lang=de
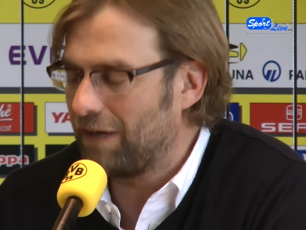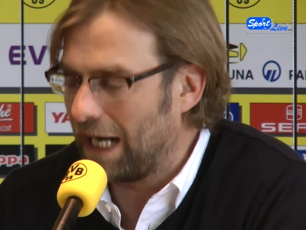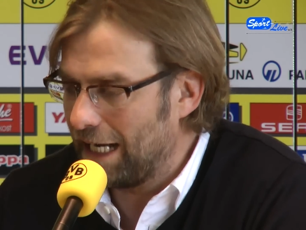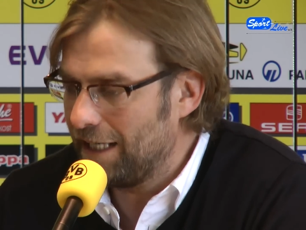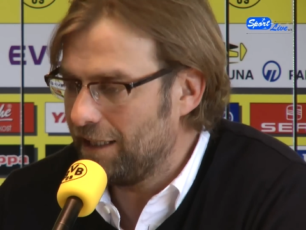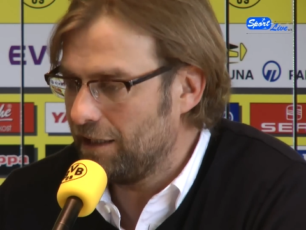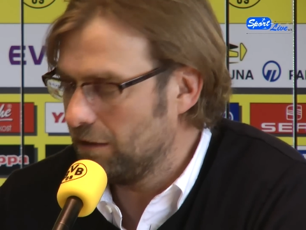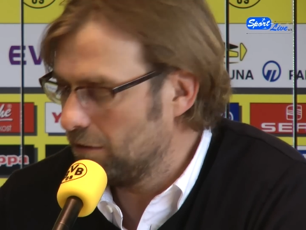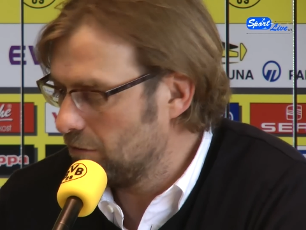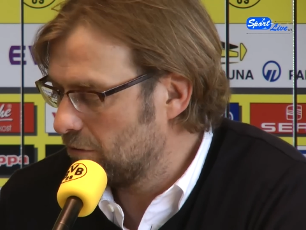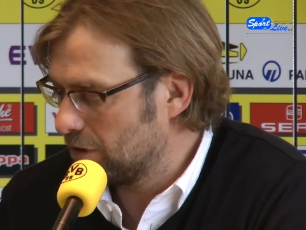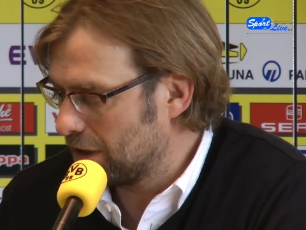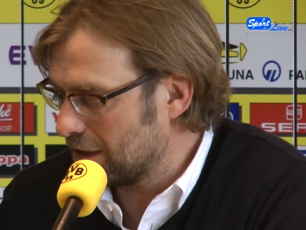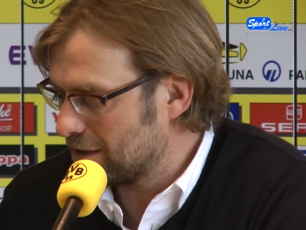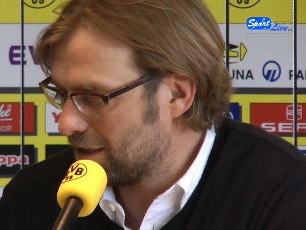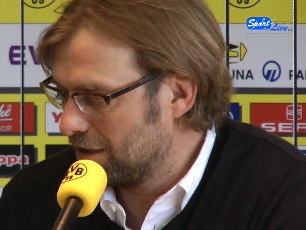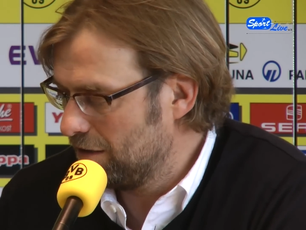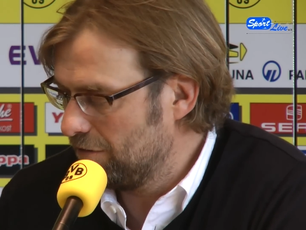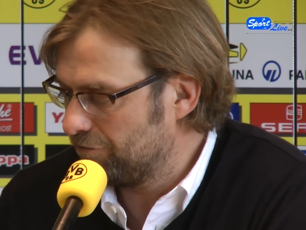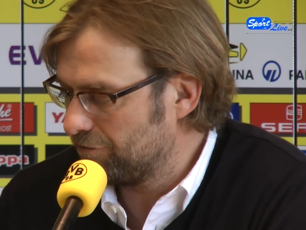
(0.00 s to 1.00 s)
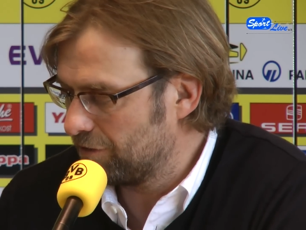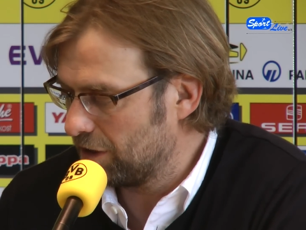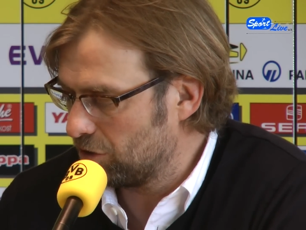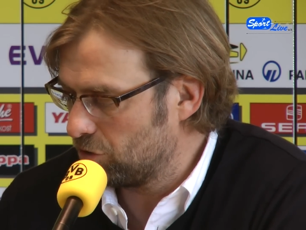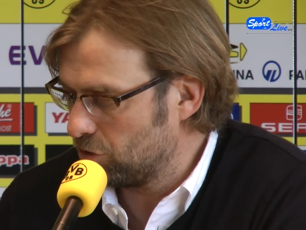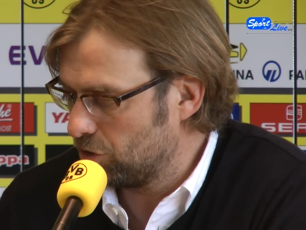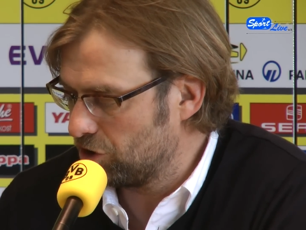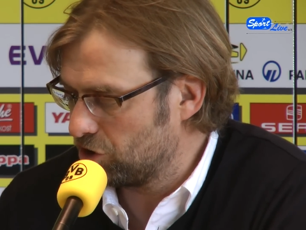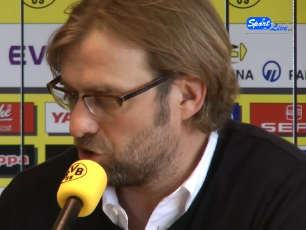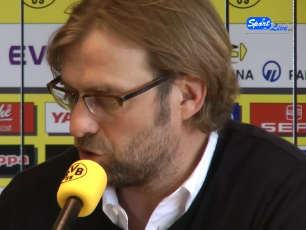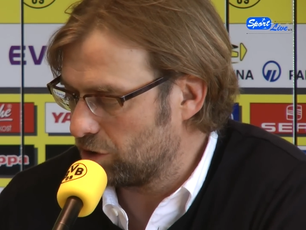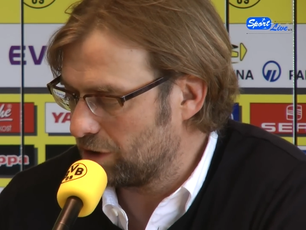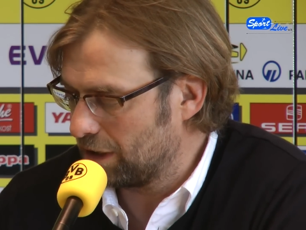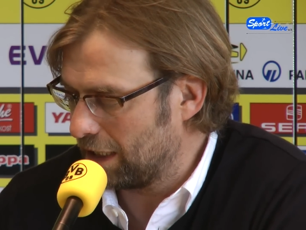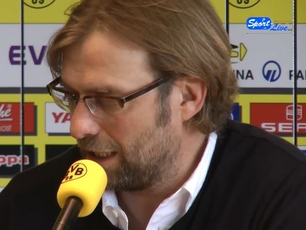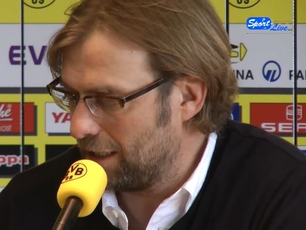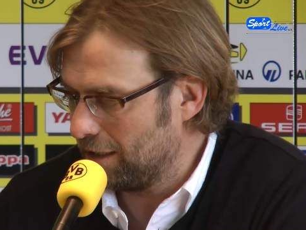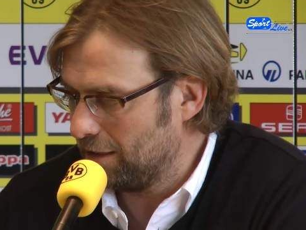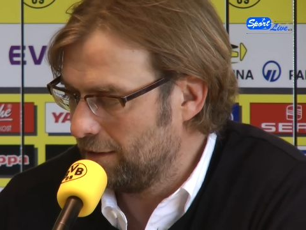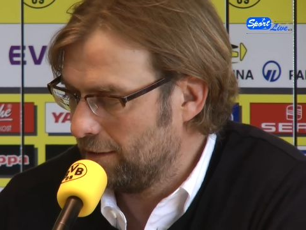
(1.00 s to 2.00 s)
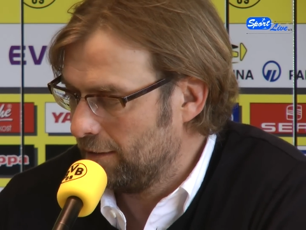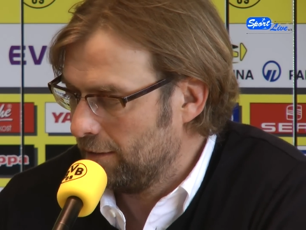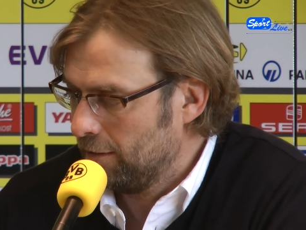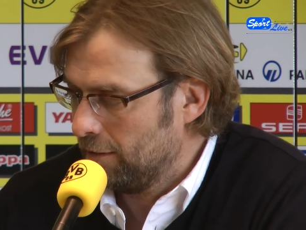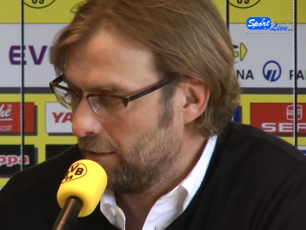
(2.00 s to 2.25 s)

weil, und das hilft natürlich total,